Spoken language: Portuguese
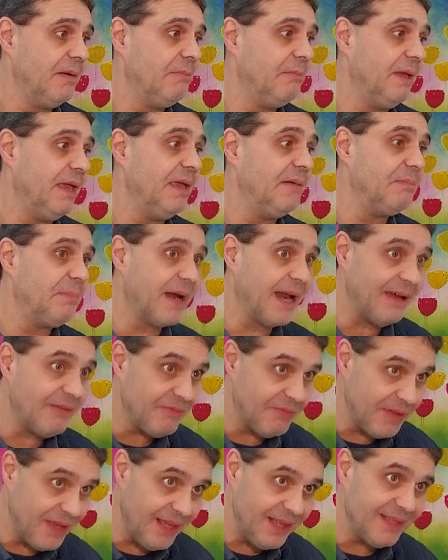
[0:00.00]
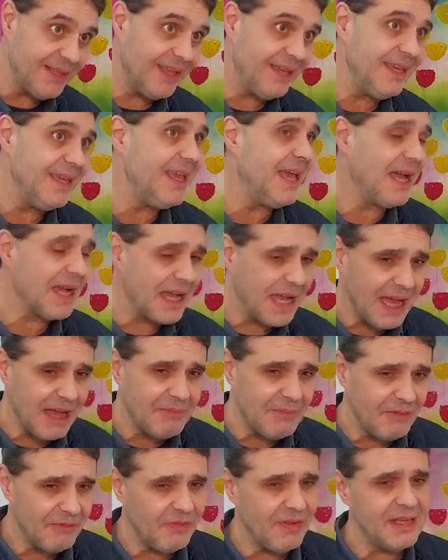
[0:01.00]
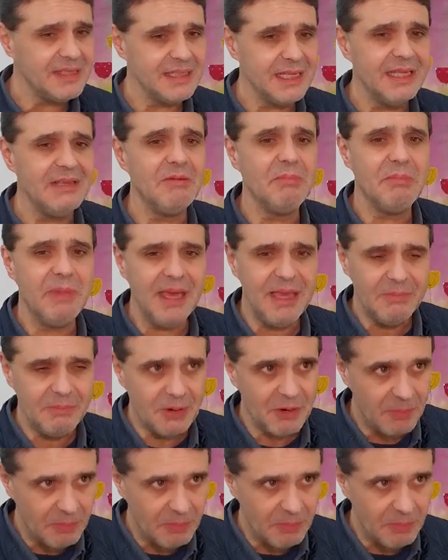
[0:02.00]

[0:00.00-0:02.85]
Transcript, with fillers: bem para a vida e acaba fazendo bem para o